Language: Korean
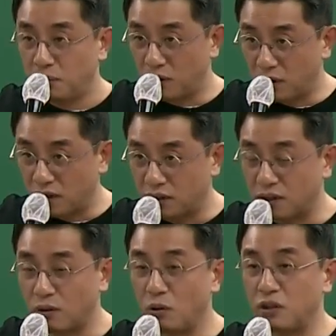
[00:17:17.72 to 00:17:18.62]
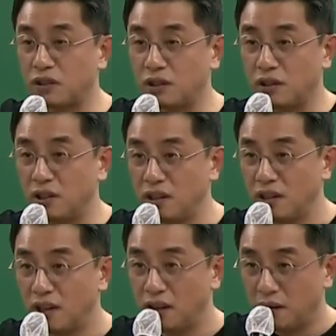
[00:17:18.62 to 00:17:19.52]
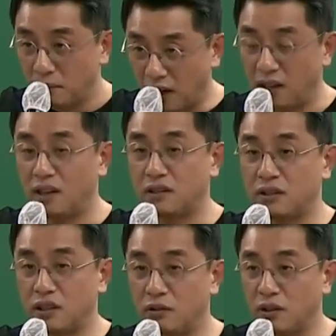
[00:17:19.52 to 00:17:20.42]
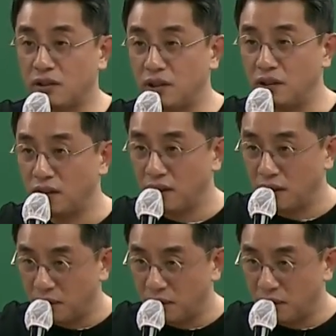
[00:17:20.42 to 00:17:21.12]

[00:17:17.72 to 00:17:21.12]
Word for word: 플러스, 공식성은 마이너스, 직권성